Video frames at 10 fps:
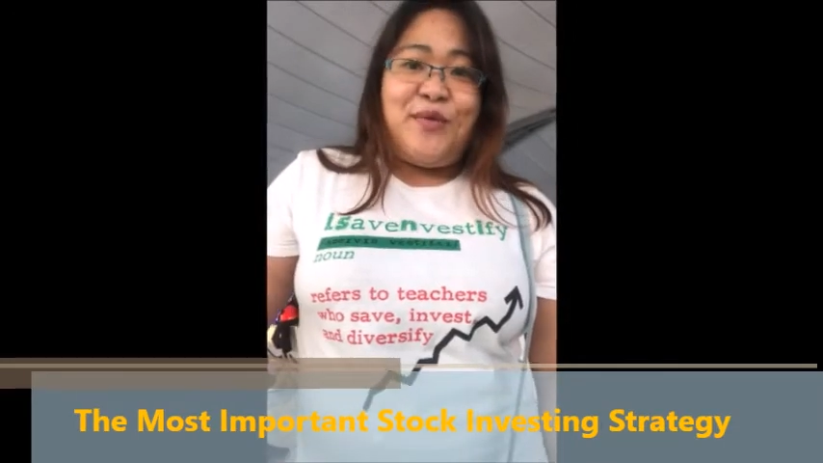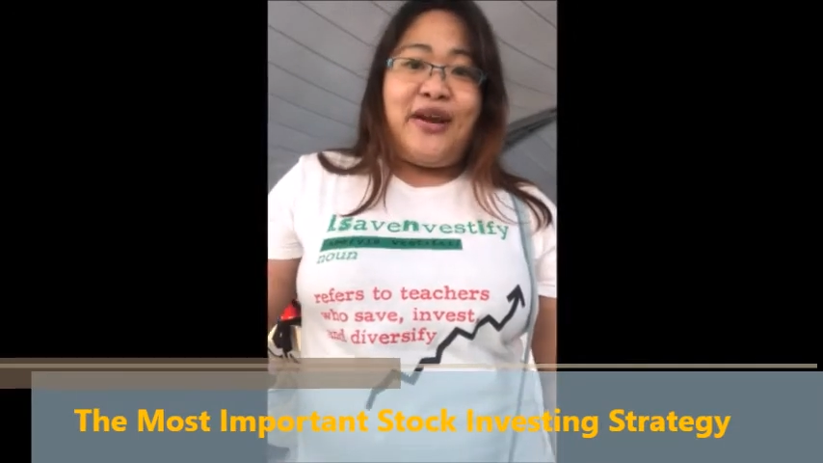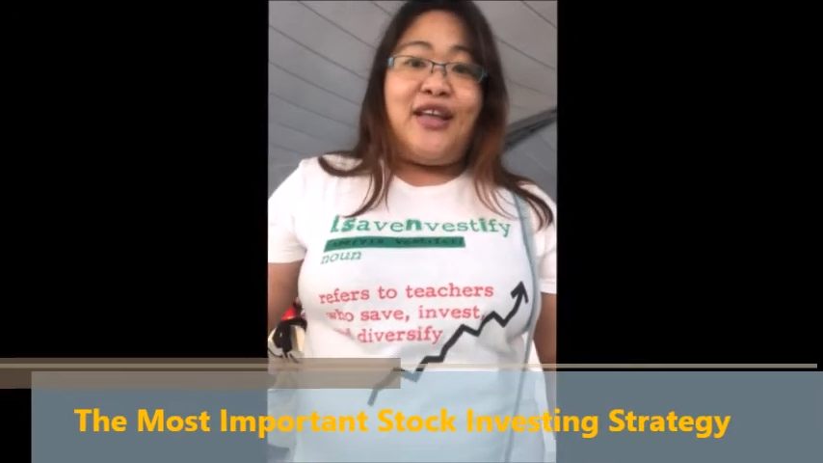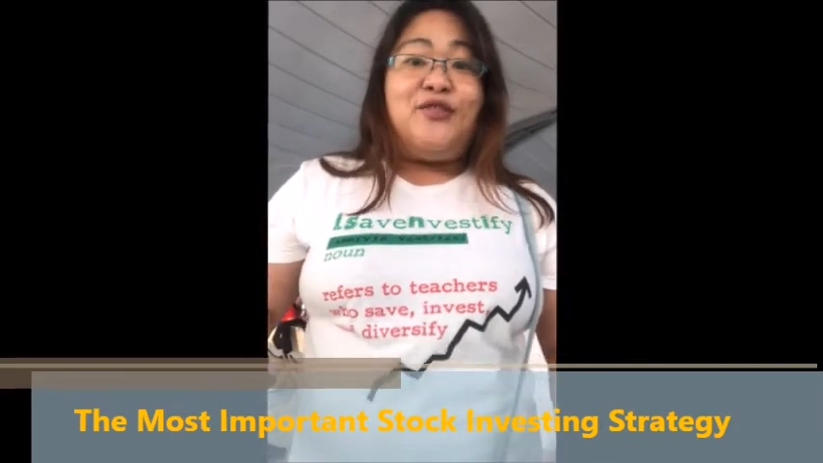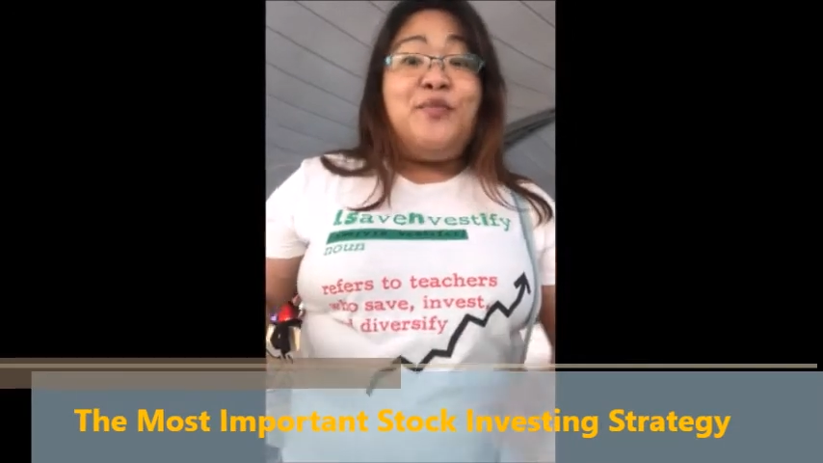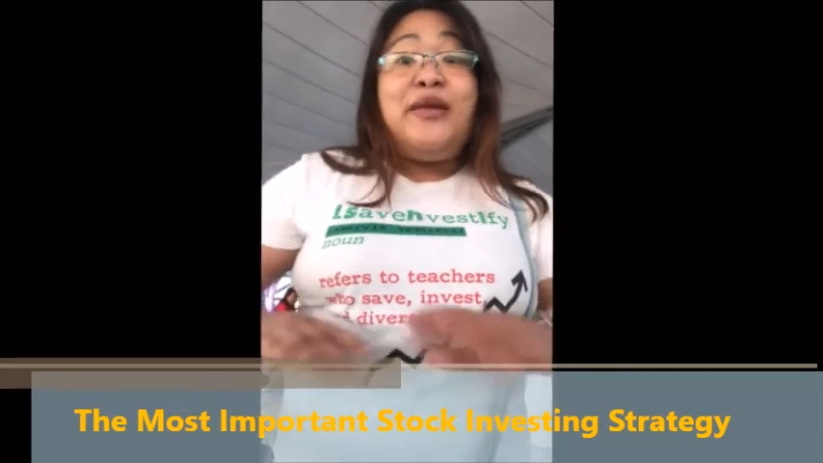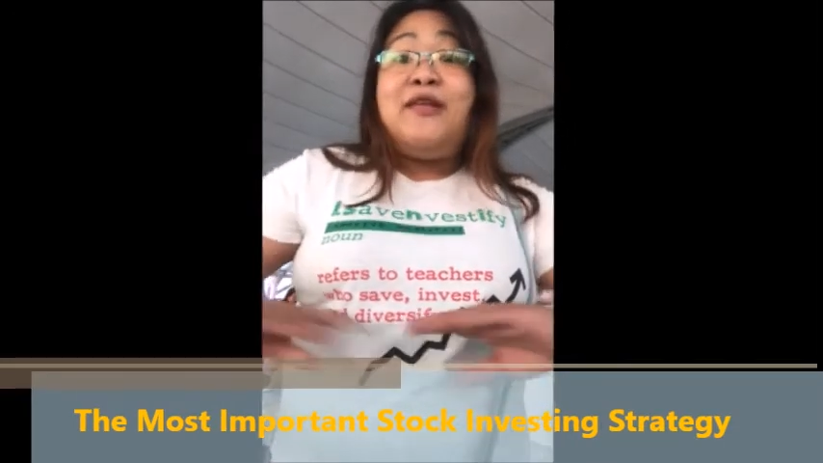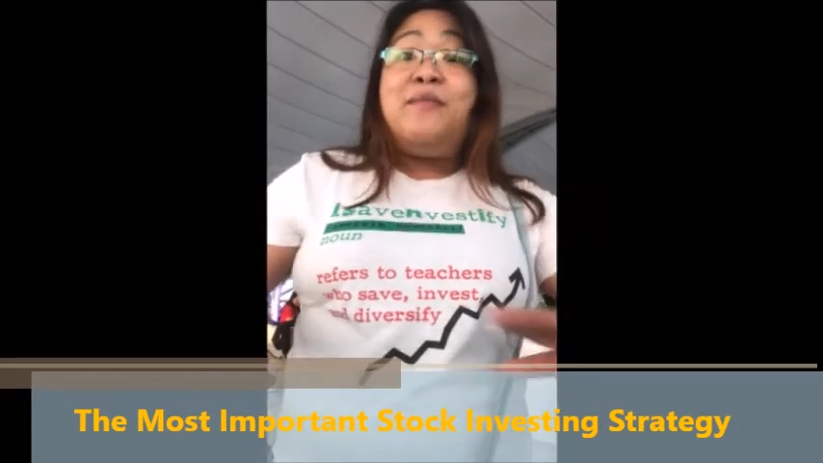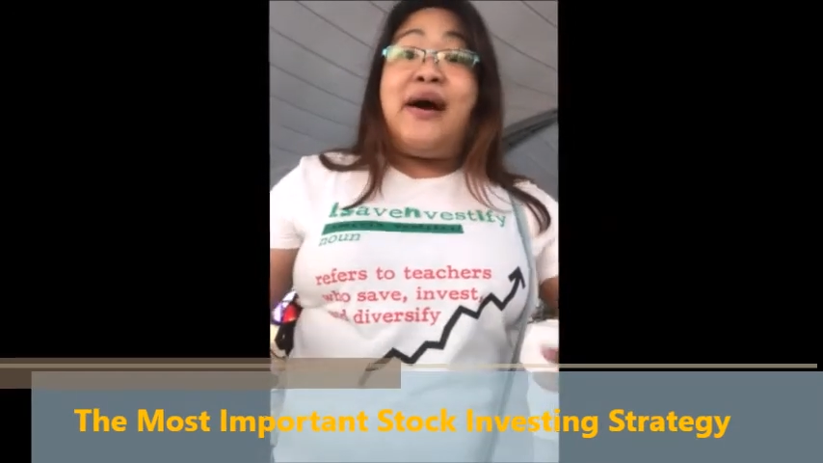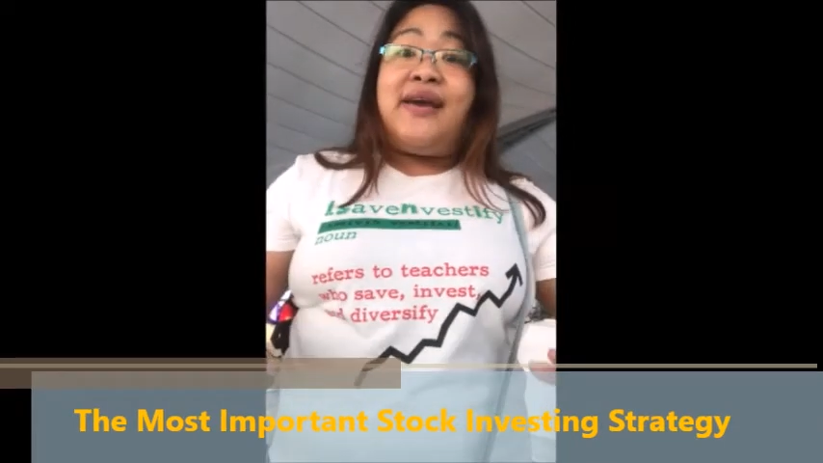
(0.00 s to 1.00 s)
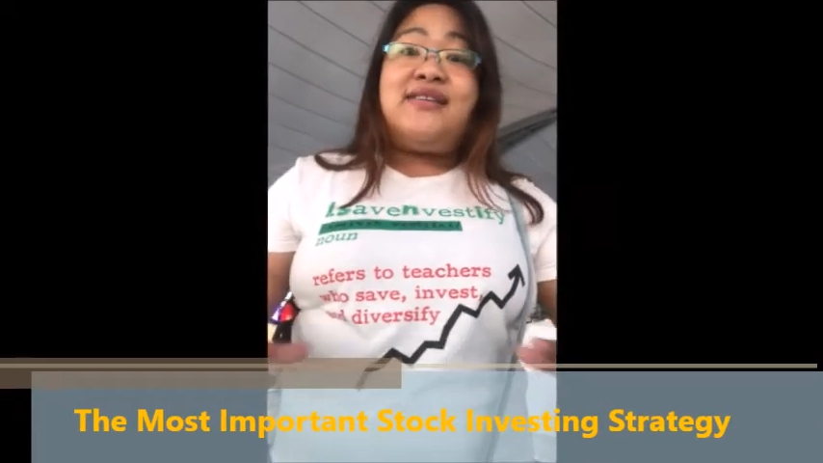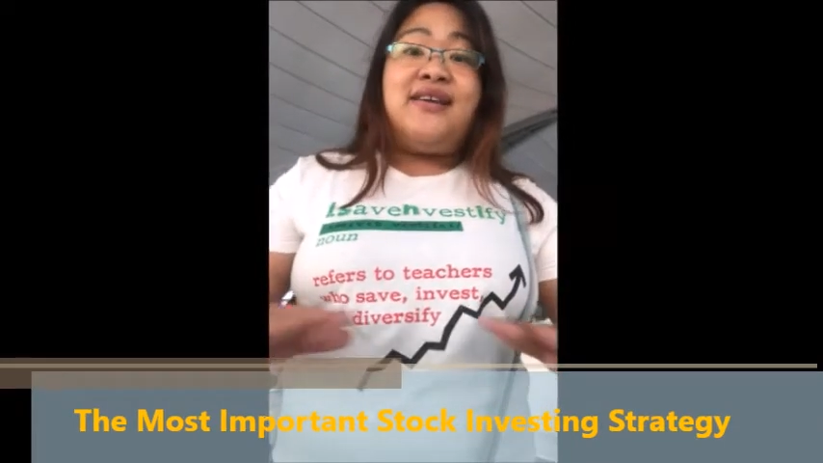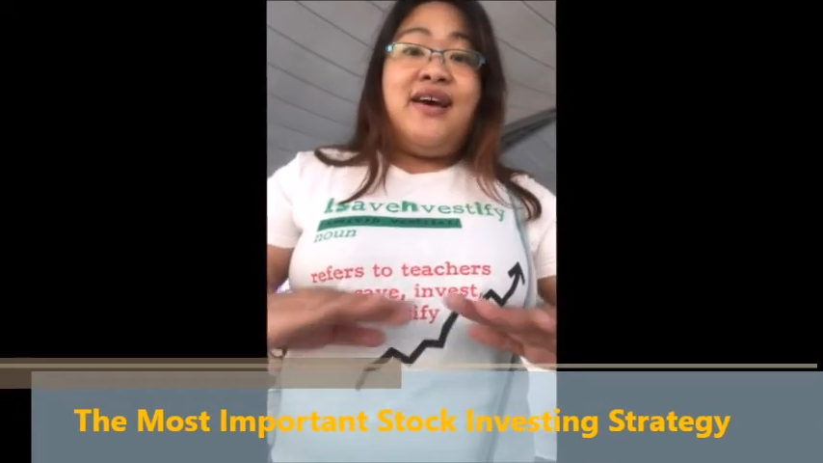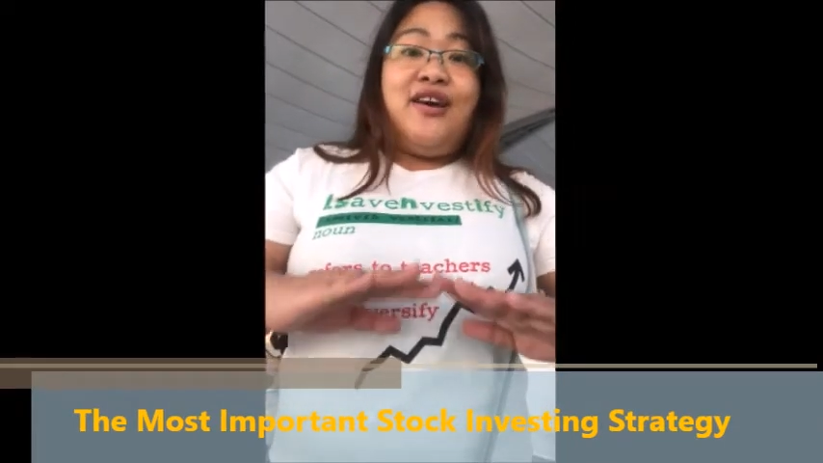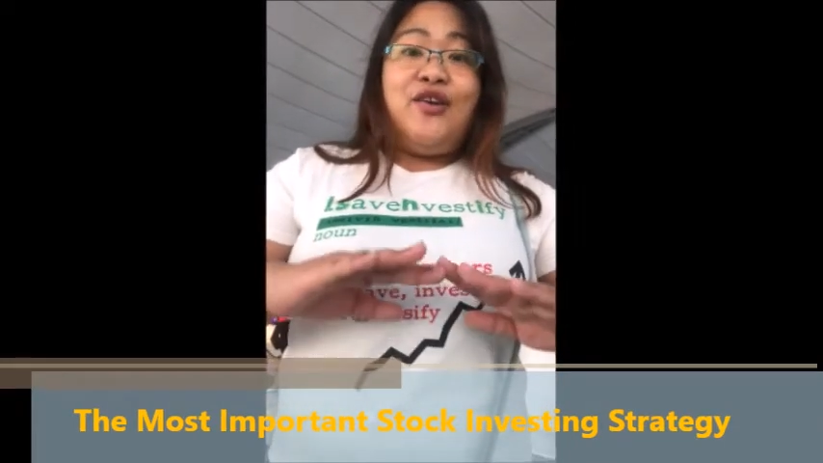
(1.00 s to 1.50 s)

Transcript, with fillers: market to minimize